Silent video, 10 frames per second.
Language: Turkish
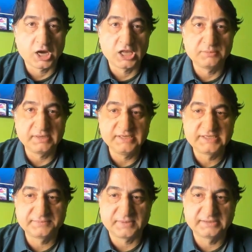Alman
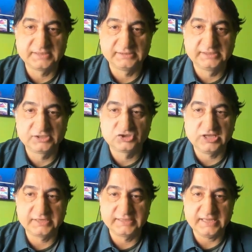istihbaratından
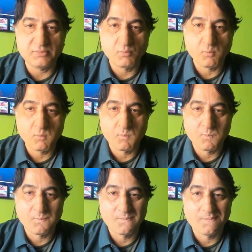tetikçiler de
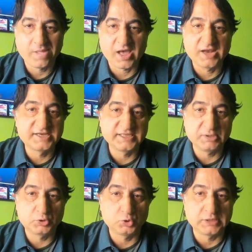arkada
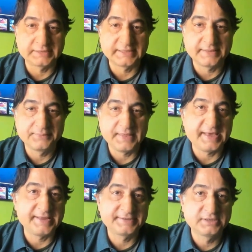bekliyorlardı.
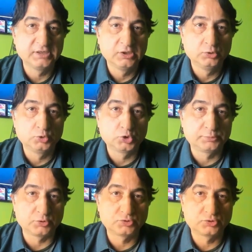Eğer
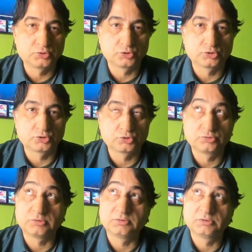Nuri Bozkur
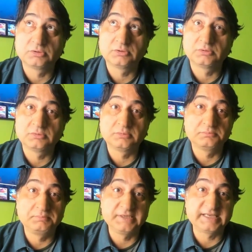
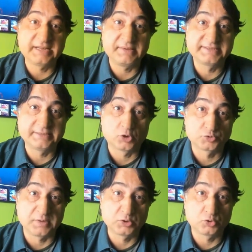beceremezse,
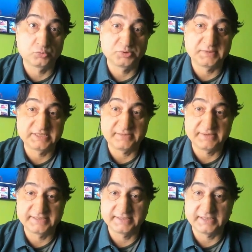Osman Gürbüz
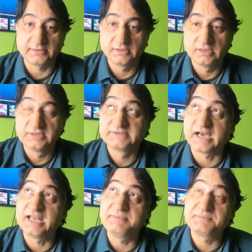beceremezse diye.
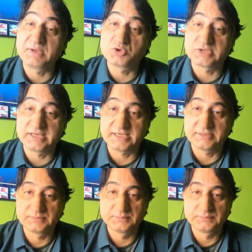Salih bitmek üzere
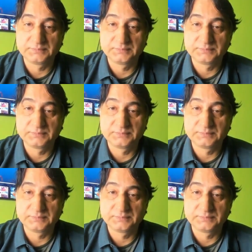yayın.